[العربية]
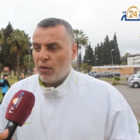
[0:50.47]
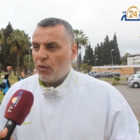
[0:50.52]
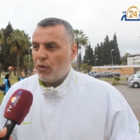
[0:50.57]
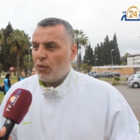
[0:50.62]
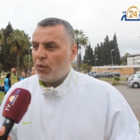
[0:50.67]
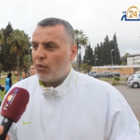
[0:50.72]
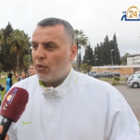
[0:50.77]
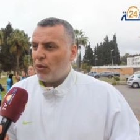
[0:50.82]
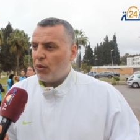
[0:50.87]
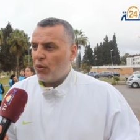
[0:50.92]

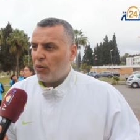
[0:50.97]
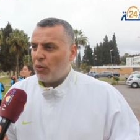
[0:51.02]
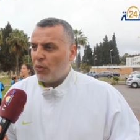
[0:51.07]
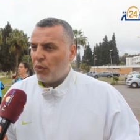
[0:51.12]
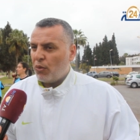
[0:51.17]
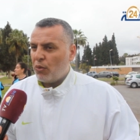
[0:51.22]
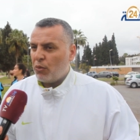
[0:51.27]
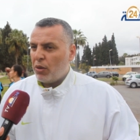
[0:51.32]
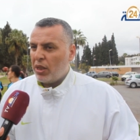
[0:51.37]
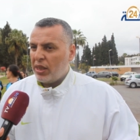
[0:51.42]

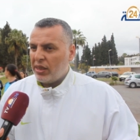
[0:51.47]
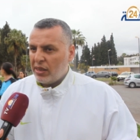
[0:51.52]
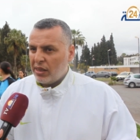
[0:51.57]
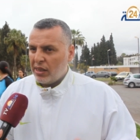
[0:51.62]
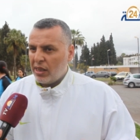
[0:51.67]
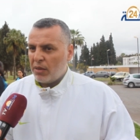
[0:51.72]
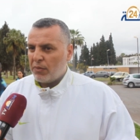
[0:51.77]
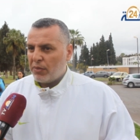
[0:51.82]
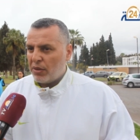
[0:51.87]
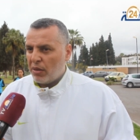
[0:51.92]
والوالدين
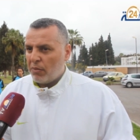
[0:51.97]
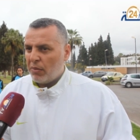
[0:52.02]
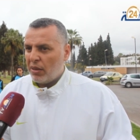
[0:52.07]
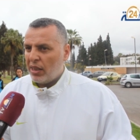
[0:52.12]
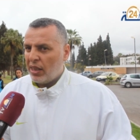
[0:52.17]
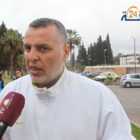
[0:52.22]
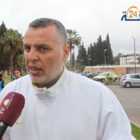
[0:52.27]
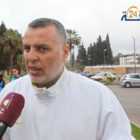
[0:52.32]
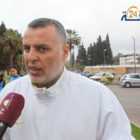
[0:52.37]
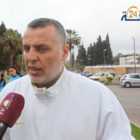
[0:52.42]
ديالهم هما
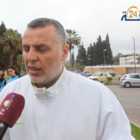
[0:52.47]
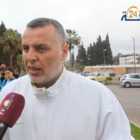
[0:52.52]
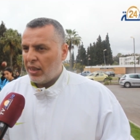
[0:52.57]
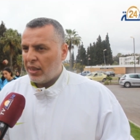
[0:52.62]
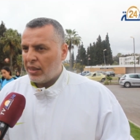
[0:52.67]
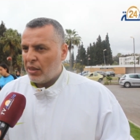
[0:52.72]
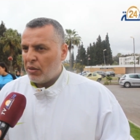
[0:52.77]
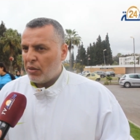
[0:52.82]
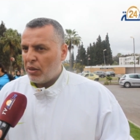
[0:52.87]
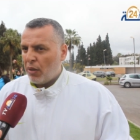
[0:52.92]
اللي
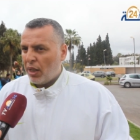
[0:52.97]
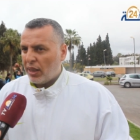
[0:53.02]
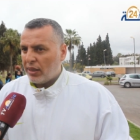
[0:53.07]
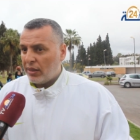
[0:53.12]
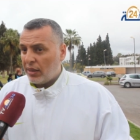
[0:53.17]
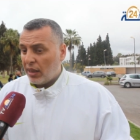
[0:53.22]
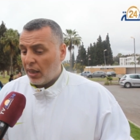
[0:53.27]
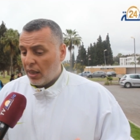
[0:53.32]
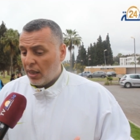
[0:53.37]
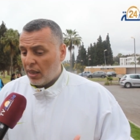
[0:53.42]
عطاونا واحد
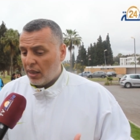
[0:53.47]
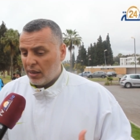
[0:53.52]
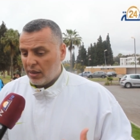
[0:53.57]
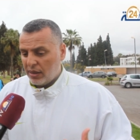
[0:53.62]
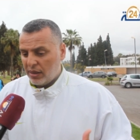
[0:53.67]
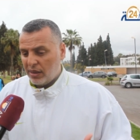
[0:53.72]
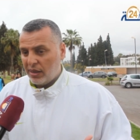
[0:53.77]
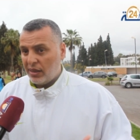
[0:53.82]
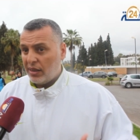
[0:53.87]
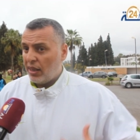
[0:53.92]
الثقه
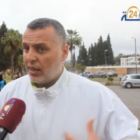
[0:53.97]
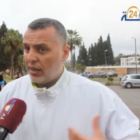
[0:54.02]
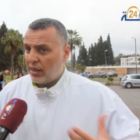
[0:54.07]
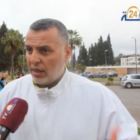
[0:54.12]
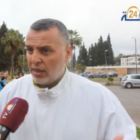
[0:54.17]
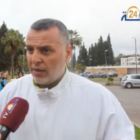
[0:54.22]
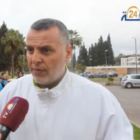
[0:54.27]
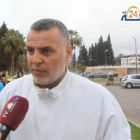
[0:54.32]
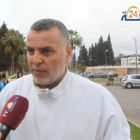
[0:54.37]
زايده